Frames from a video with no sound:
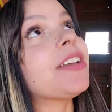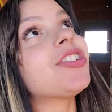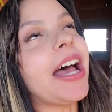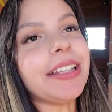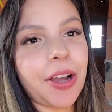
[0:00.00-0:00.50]

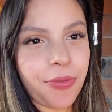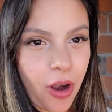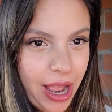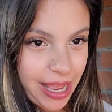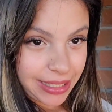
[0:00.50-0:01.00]
já tá
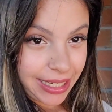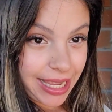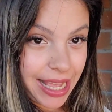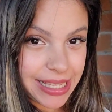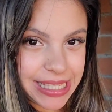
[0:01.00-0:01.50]
forrada a
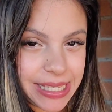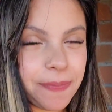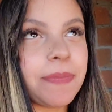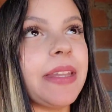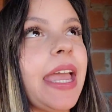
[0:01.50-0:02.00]
casa,
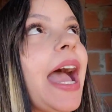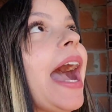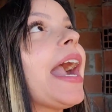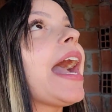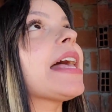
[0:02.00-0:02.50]
né?
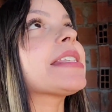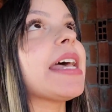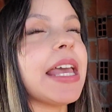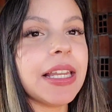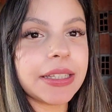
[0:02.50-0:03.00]
A casa,
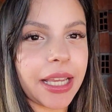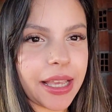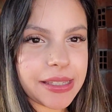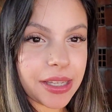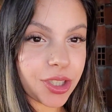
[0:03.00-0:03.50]
ela
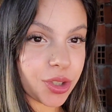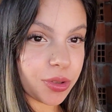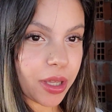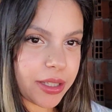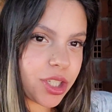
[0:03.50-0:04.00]
tem essas,
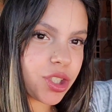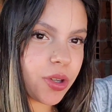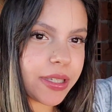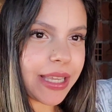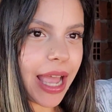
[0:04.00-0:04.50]
esses dois